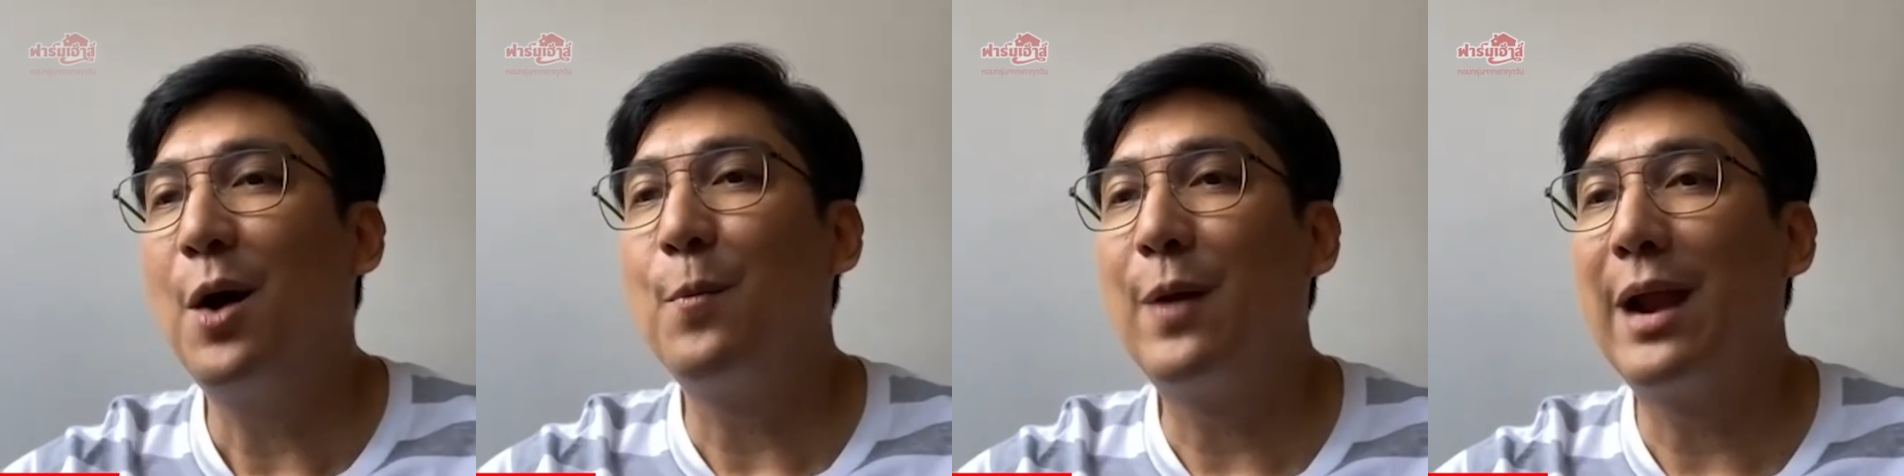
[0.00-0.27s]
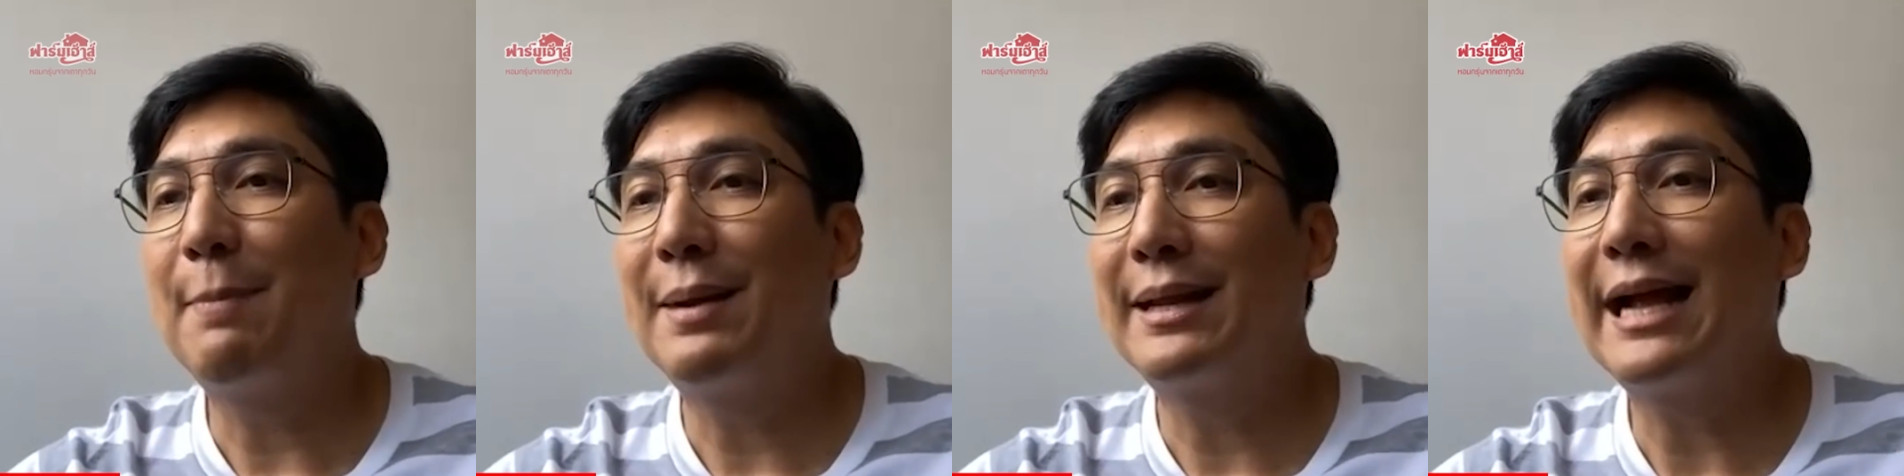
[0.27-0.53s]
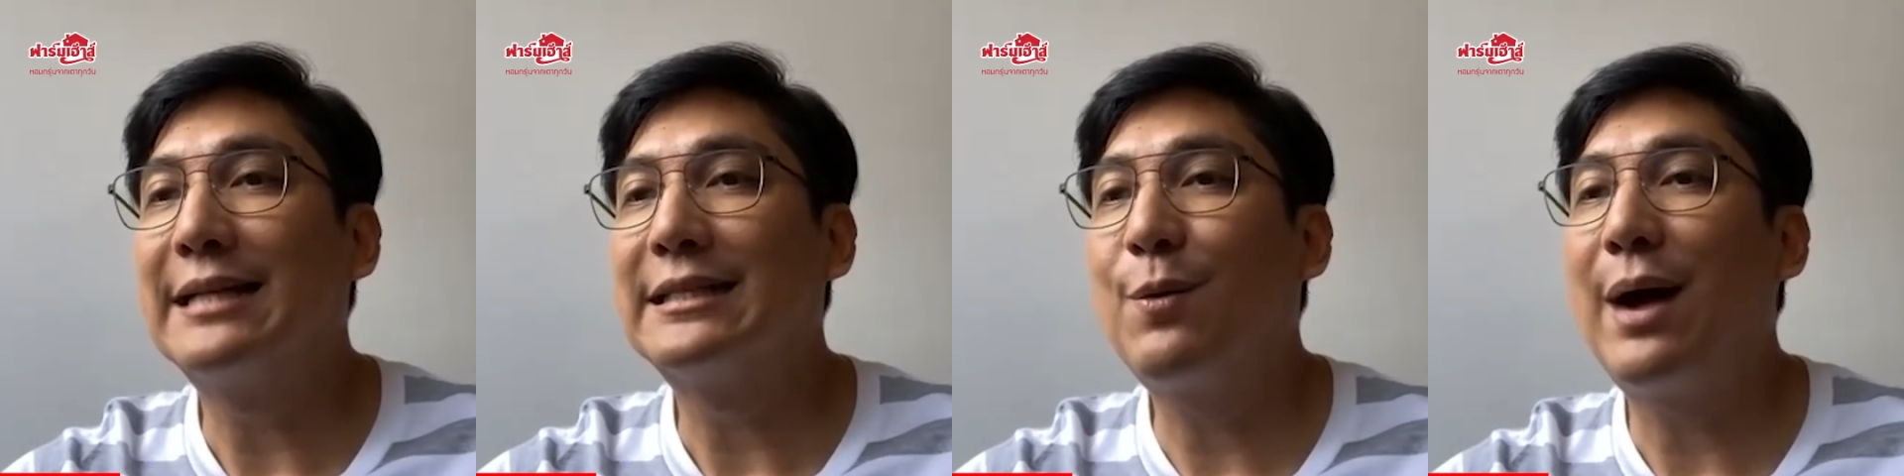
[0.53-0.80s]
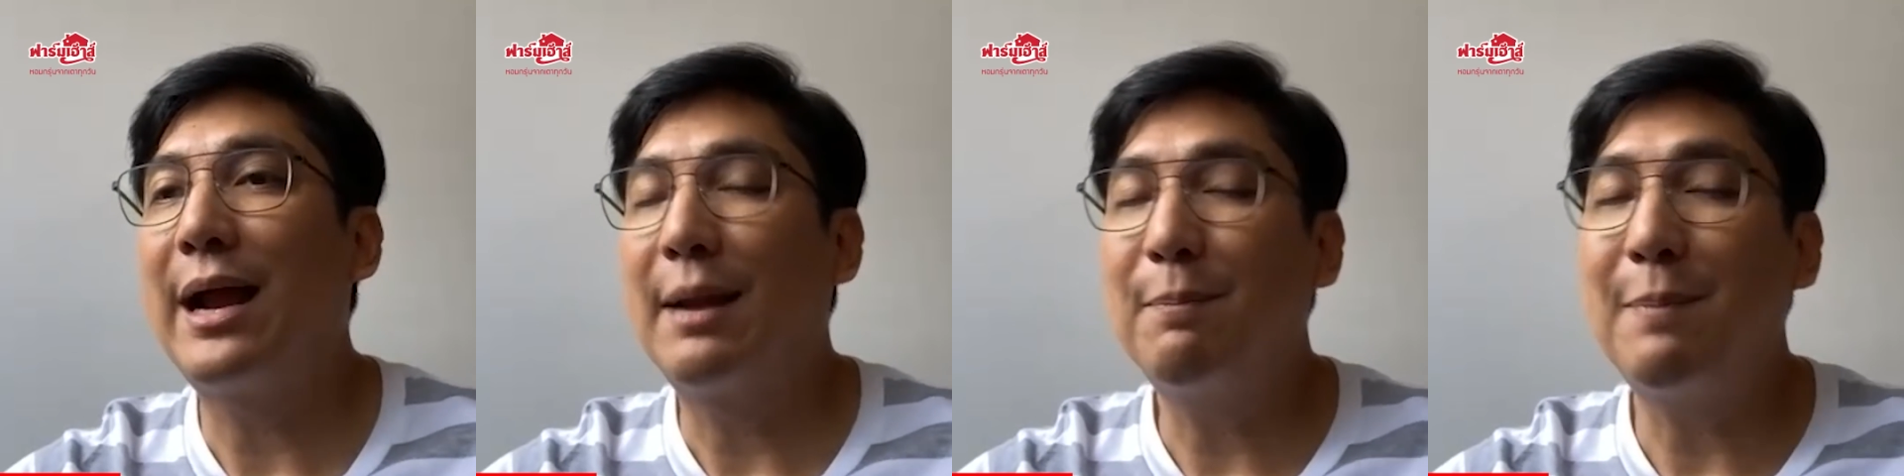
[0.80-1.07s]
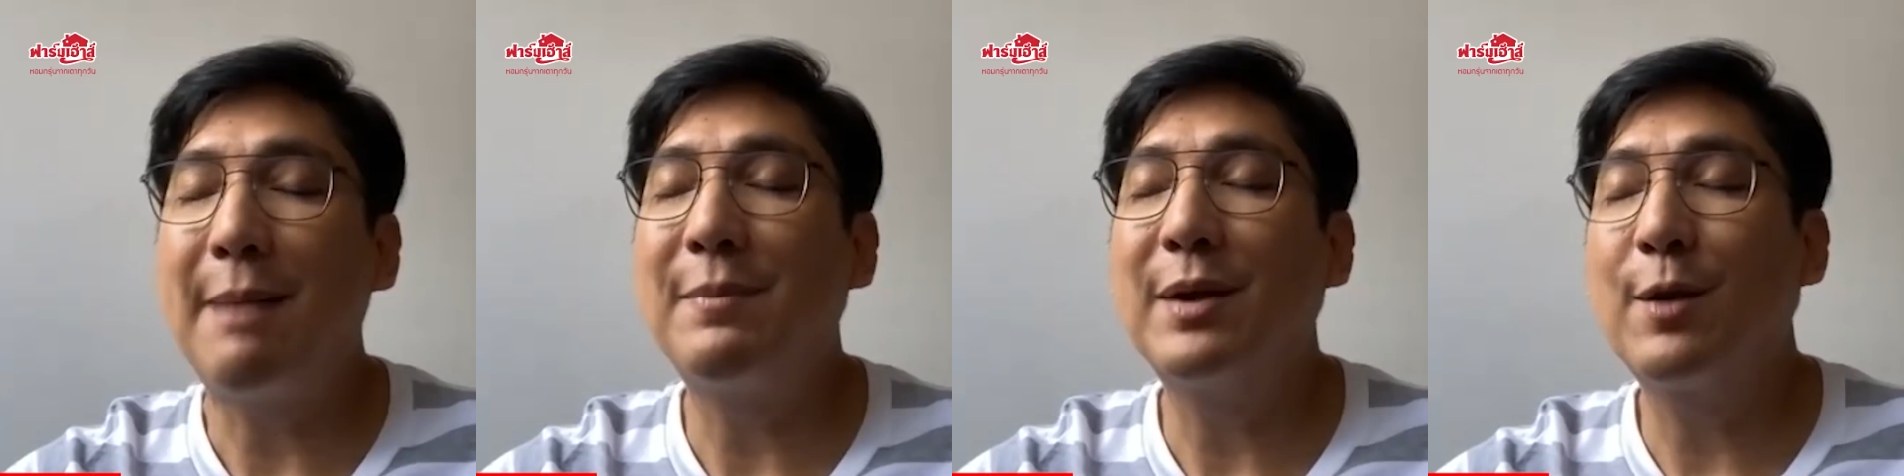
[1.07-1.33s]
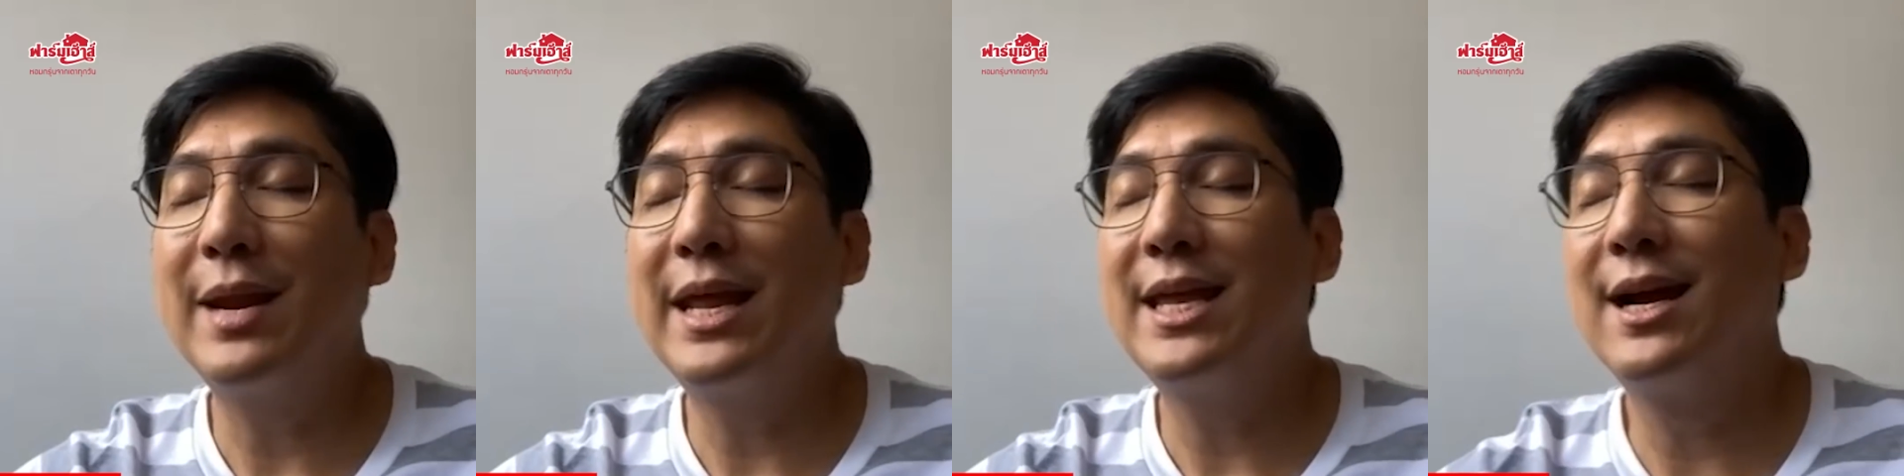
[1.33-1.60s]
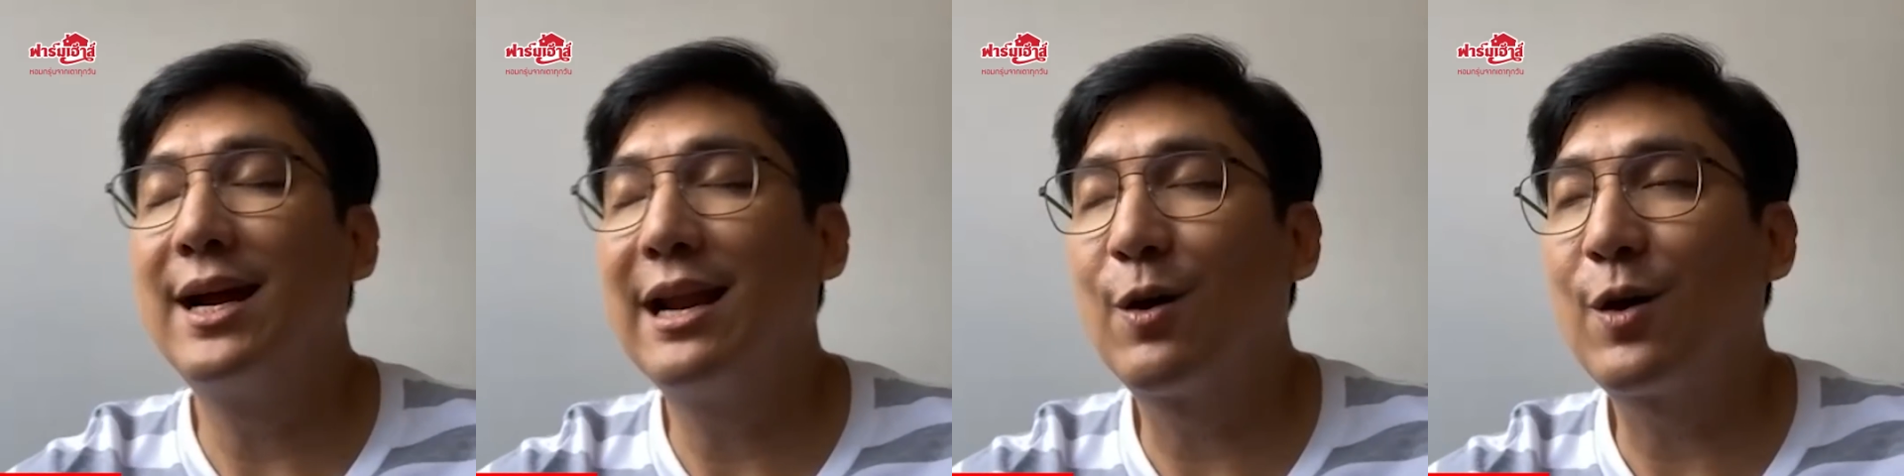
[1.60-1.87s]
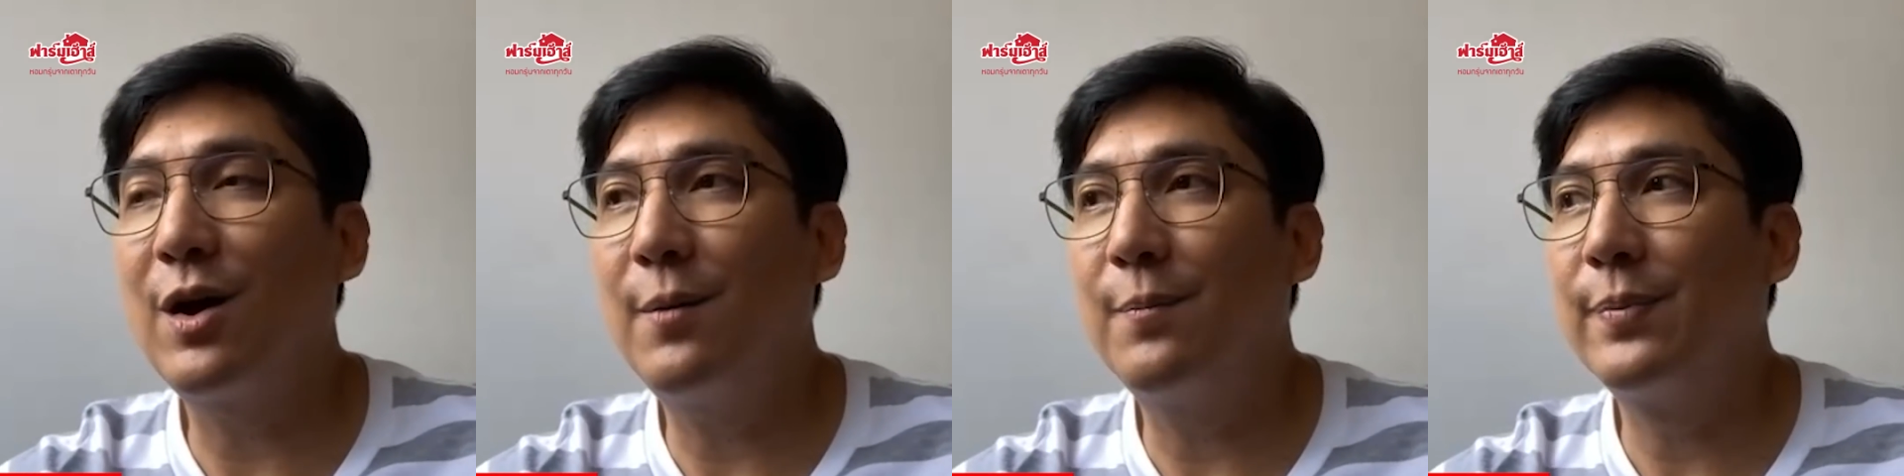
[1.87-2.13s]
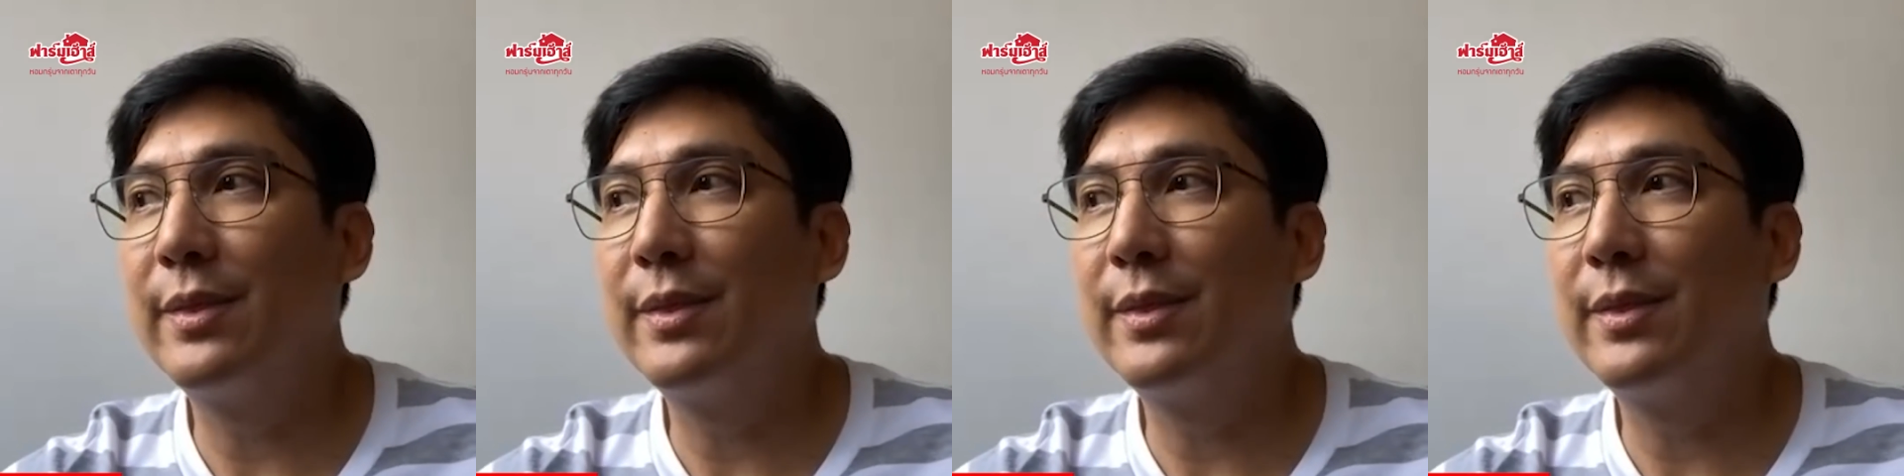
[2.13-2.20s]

เวลาไปต่างจังหวัดแล้วปั๊มมันก็ไม่ได้เยอะ เราก็